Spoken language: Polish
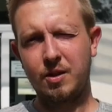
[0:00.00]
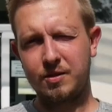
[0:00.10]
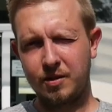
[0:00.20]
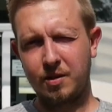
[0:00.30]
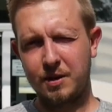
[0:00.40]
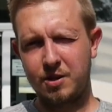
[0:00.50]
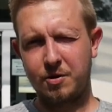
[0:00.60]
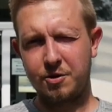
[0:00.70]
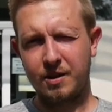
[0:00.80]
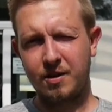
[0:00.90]
To, co dobre,
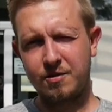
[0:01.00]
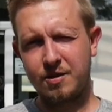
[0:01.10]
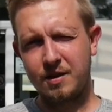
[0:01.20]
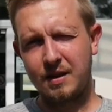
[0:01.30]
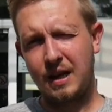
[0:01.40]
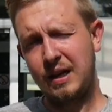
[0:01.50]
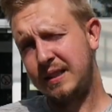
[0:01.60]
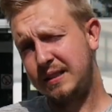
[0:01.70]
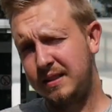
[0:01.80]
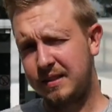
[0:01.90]
szybko się kończy,
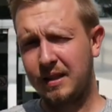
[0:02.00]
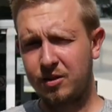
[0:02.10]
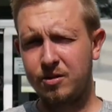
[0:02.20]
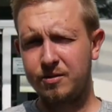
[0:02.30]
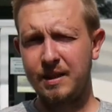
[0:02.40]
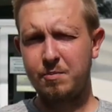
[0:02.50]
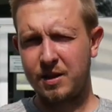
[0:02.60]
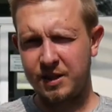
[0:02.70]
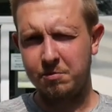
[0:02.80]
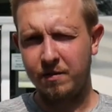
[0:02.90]
ale nic na to nie
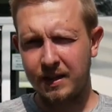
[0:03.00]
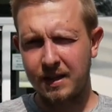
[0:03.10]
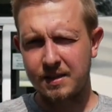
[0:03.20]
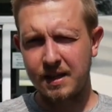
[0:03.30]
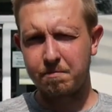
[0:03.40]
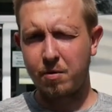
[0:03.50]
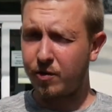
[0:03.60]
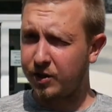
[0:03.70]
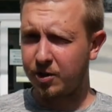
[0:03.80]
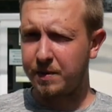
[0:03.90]
poradzimy. Wakacje
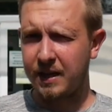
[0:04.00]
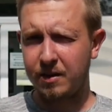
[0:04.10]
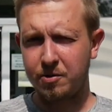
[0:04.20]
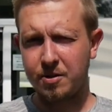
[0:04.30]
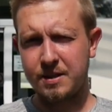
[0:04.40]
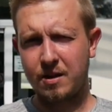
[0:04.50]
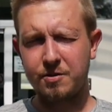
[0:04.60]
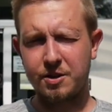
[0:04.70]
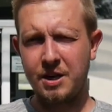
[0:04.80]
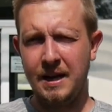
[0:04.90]
powoli dobiegają końca,
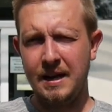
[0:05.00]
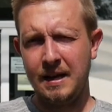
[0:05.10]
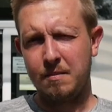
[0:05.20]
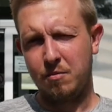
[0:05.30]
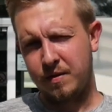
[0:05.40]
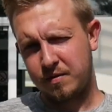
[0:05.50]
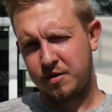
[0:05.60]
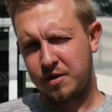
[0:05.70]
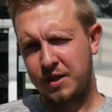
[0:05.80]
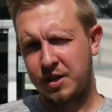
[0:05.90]
chociaż mówiąc
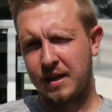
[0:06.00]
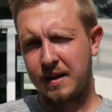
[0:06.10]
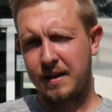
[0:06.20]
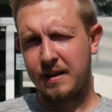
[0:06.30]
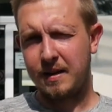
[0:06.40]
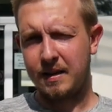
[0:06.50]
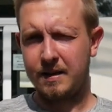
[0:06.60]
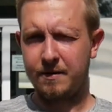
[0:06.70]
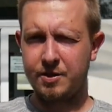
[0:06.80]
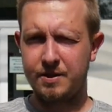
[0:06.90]
szczerze,
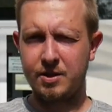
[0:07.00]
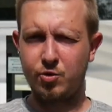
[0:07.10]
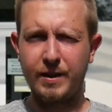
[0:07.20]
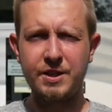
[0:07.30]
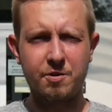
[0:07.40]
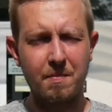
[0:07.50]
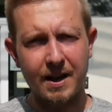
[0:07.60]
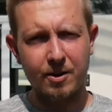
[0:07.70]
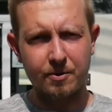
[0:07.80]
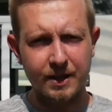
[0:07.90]
e, wszyscy studenci
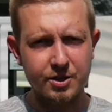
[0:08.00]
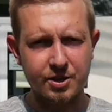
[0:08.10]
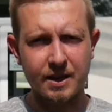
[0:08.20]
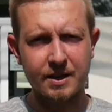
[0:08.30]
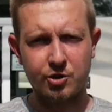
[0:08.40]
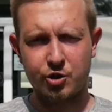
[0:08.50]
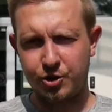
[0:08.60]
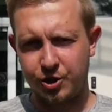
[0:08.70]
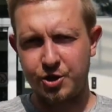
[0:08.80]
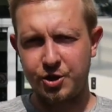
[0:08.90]
mają jeszcze
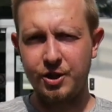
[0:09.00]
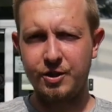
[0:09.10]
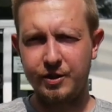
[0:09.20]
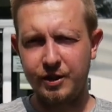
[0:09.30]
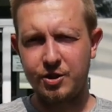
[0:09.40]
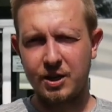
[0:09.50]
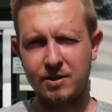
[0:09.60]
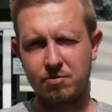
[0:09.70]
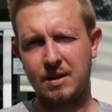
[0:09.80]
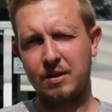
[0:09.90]
30 dni
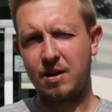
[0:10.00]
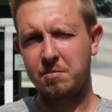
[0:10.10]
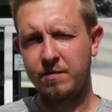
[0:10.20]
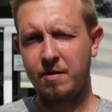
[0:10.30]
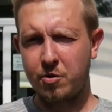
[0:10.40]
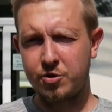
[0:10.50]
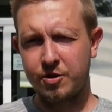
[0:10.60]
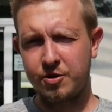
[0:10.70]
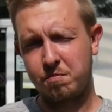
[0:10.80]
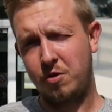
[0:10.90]
czasu na to, aby
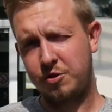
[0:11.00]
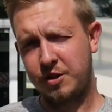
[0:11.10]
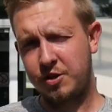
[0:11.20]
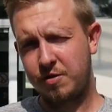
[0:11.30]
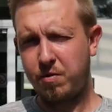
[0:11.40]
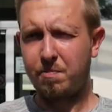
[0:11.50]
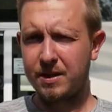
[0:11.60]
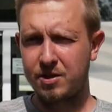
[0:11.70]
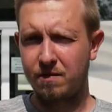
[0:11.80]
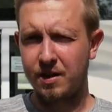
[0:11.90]
wypocząć bądź też
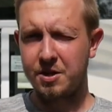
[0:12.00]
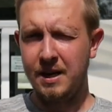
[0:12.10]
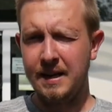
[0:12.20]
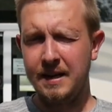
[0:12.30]
popracować.